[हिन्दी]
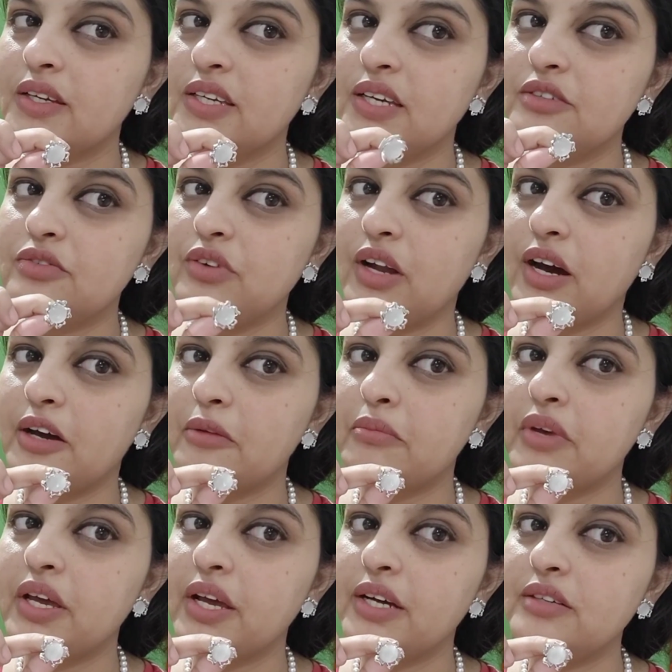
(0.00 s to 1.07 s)
ये फ्लावर
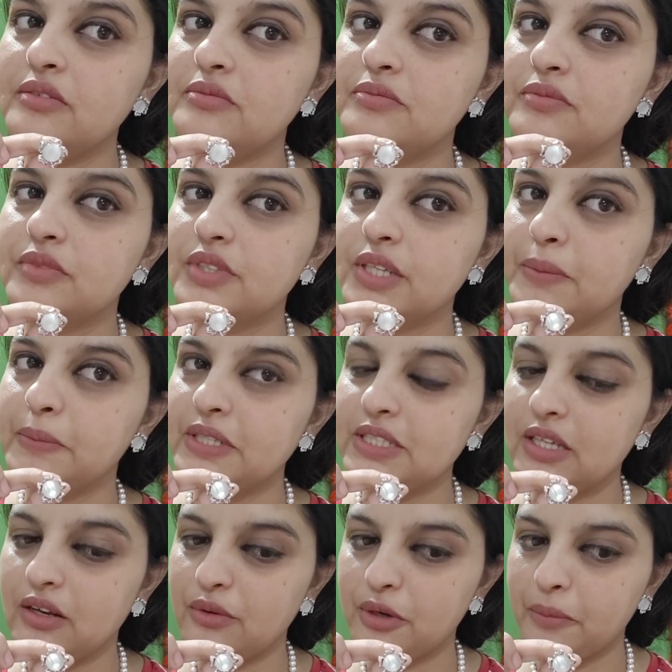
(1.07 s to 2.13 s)
में है ये भी
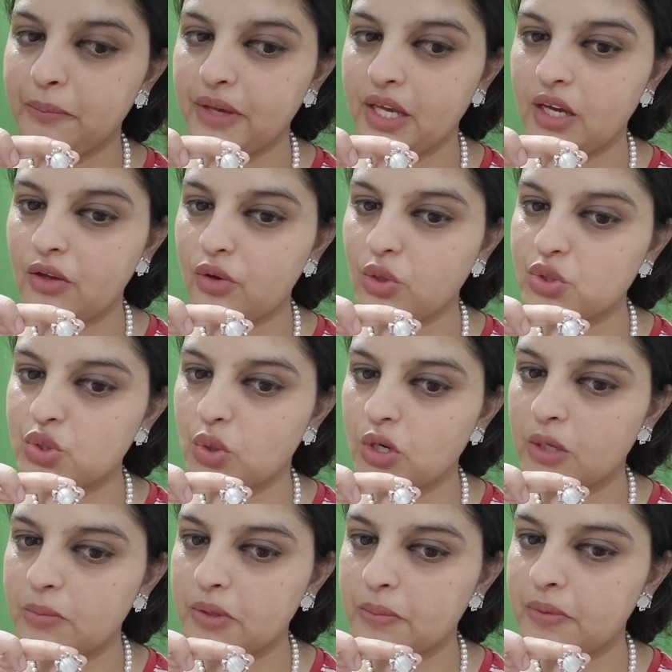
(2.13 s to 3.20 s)
सिल्वर में है रोज
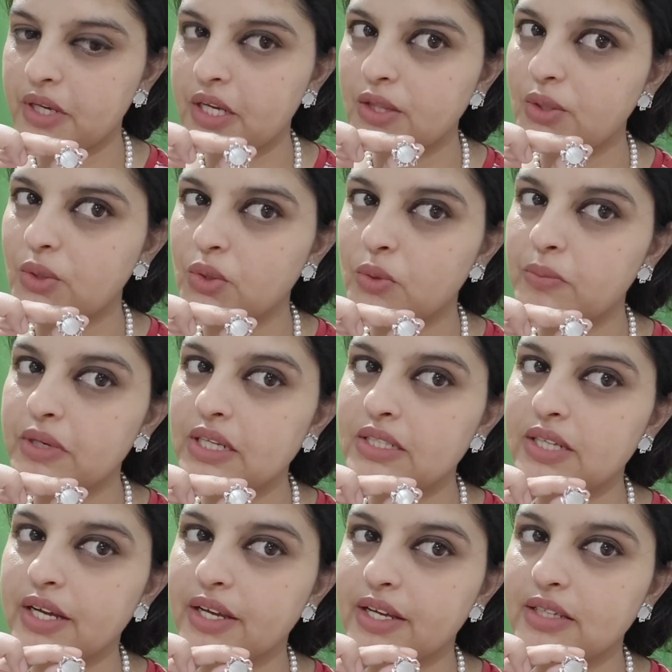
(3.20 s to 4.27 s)
गोल्ड में भी है दोनों मिल
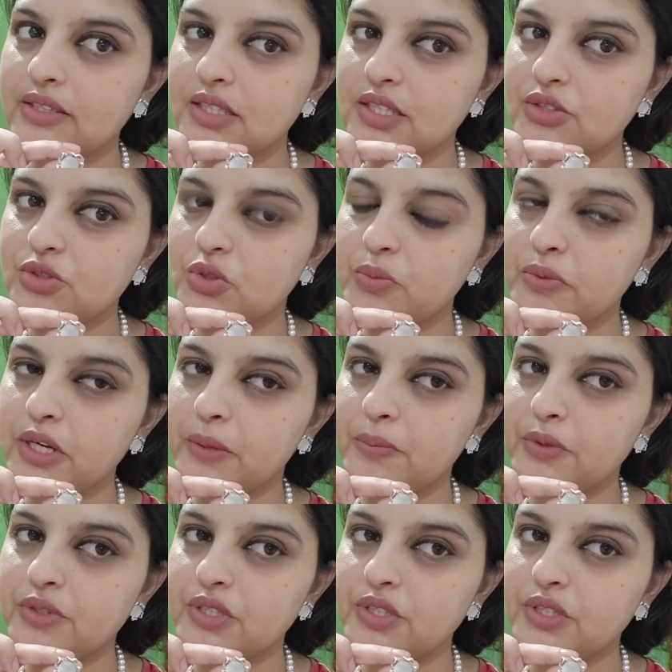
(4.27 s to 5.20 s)
जाएंगे इसके जो भी आपको